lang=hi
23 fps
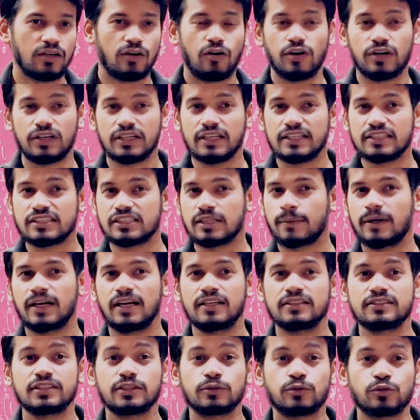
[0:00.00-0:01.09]
और इससे बड़ा
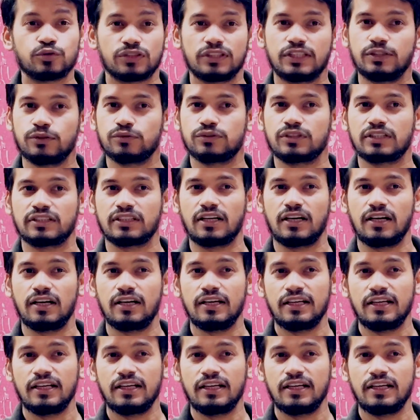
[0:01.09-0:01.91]
एसेट कुछ नहीं हो सकता